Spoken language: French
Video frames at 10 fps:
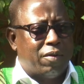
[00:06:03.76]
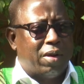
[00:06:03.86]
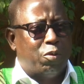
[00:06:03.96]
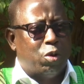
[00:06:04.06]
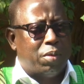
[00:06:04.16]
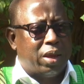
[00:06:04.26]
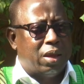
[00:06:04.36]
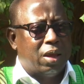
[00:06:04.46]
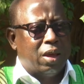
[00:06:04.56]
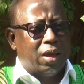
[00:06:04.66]
qu'avant Abdoulaye,
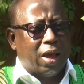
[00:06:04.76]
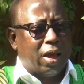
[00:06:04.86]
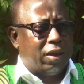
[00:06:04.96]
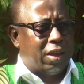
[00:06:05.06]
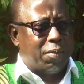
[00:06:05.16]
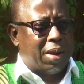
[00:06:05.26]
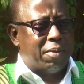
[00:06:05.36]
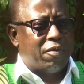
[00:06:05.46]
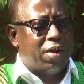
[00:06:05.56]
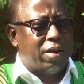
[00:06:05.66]
il y, a
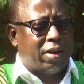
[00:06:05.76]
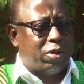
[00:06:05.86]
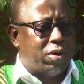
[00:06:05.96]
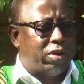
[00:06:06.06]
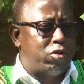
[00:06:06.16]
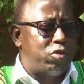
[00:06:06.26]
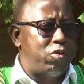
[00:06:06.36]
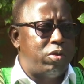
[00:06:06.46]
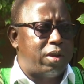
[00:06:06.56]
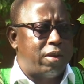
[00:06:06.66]
Ibrahim Afal qui est aux Nations
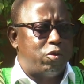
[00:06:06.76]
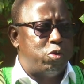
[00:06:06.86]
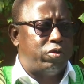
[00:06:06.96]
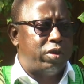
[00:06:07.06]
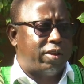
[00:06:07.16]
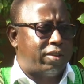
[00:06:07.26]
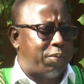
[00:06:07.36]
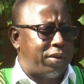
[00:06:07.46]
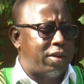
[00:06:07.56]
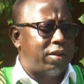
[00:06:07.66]
qui est venu ici, qui s'est
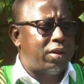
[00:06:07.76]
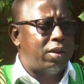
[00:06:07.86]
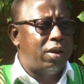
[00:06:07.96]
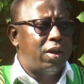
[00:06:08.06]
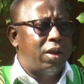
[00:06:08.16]
présenté